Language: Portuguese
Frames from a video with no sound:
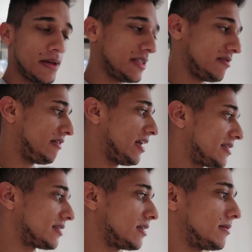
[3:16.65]
Você vai falar
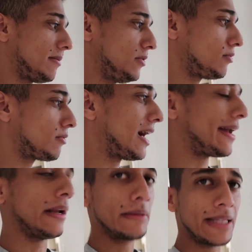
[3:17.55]
assim, tá muito
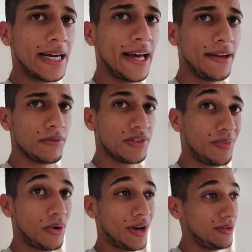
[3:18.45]
caro. Não tá caro não, se
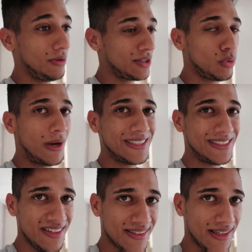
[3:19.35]
eu morar do lado de um
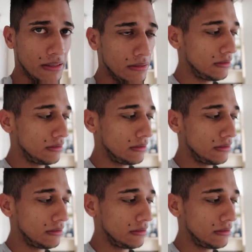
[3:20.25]
artista,